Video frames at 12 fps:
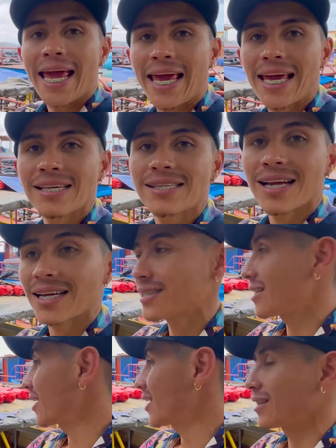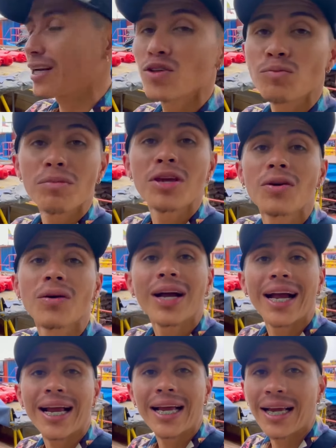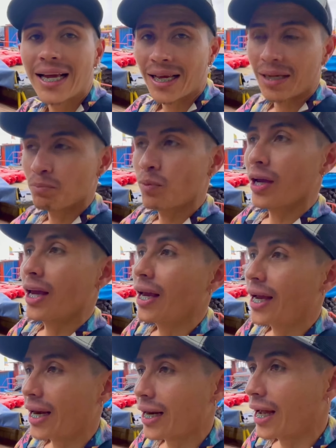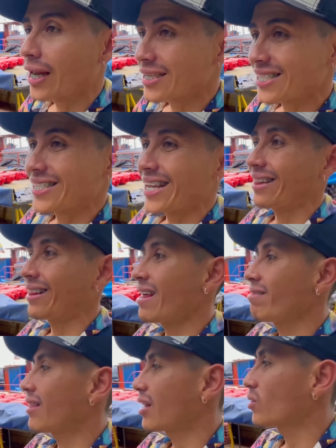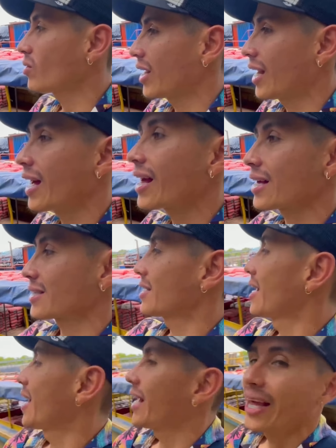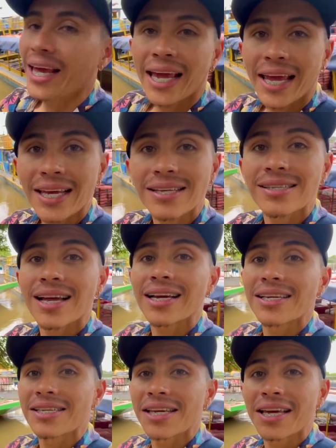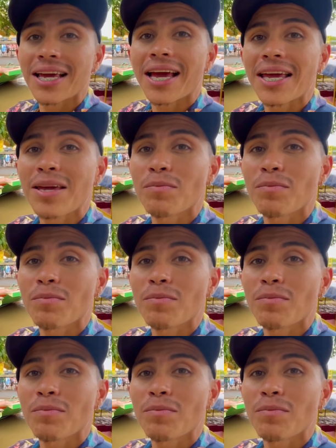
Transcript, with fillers: Esta que está aquí atrás mío puede cargar 70 toneladas. Esta que sigue ahí